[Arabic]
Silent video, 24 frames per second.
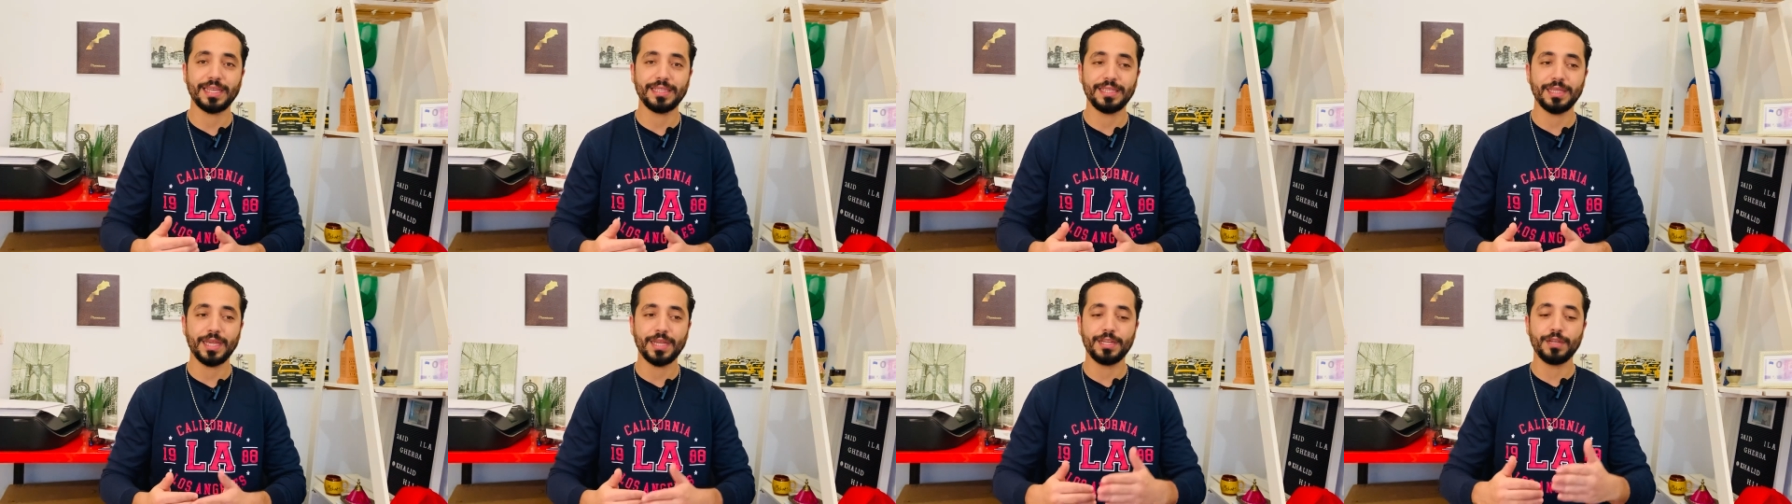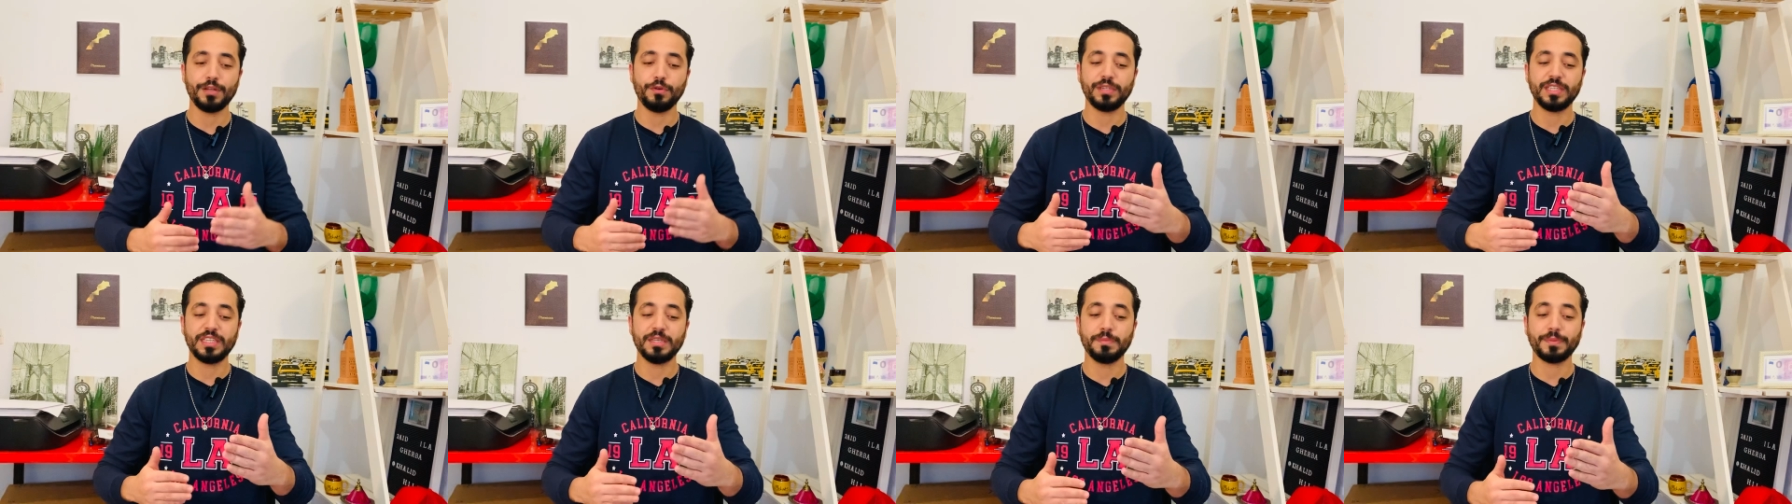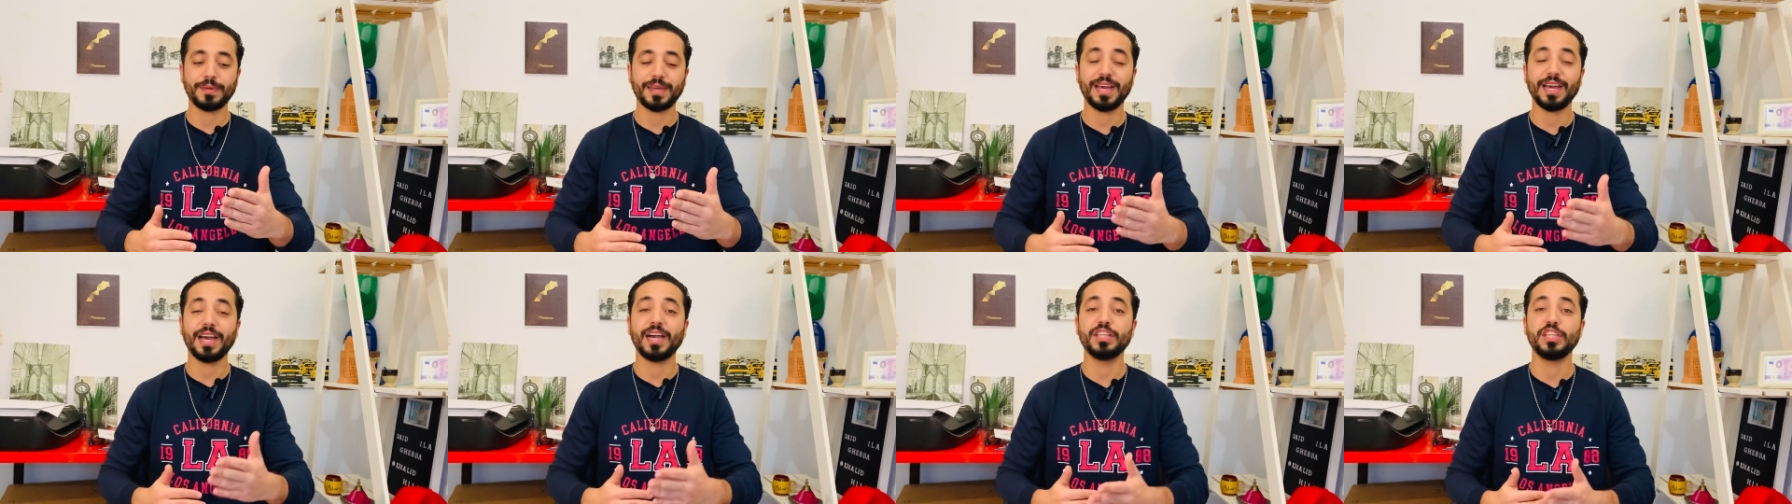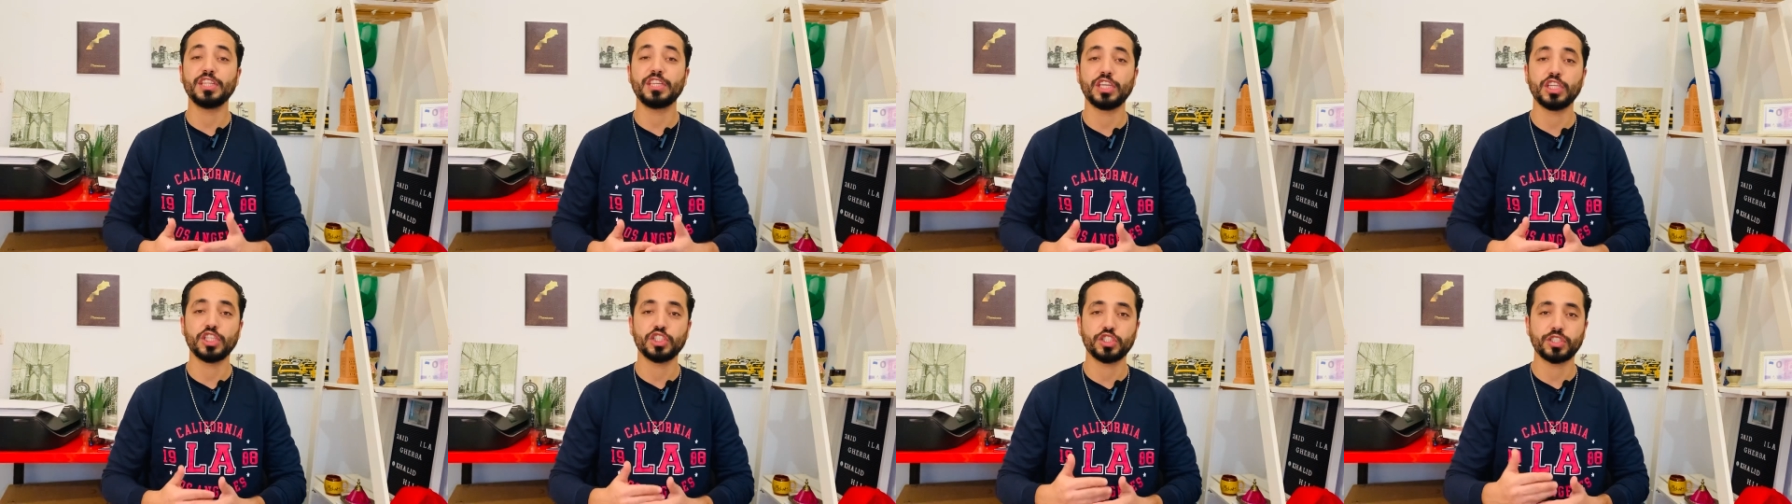هادي انه كيبقى
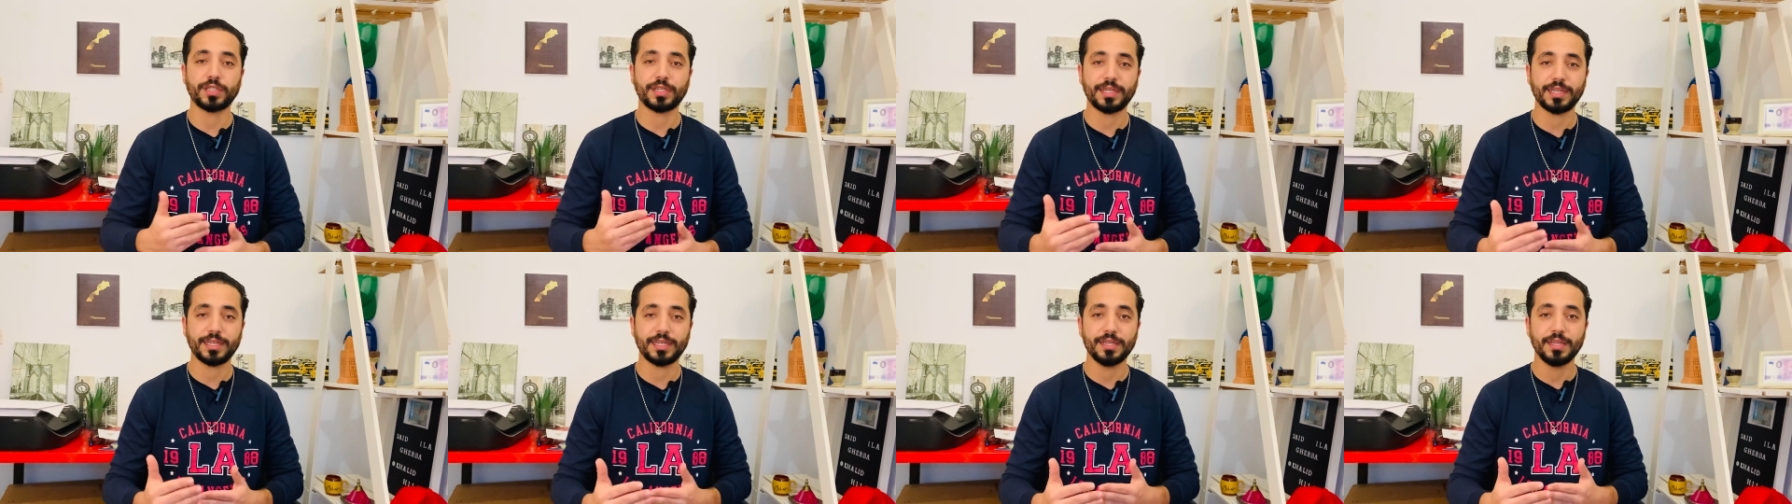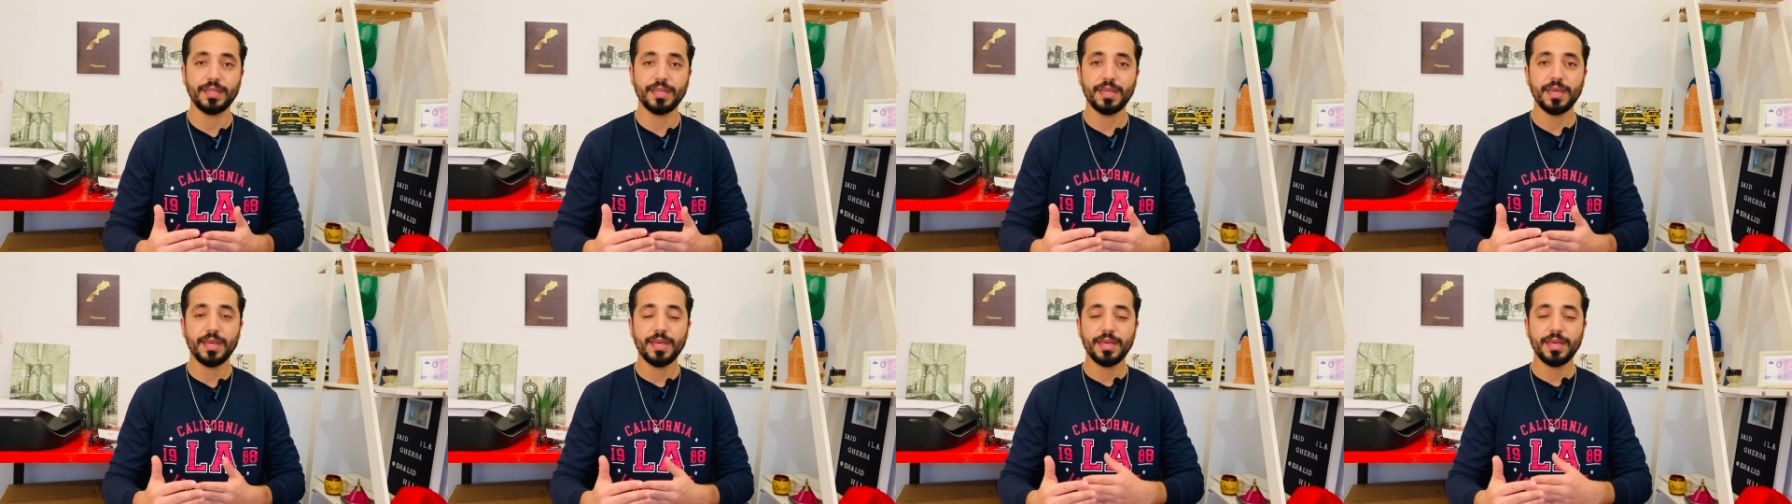غادي كيجرك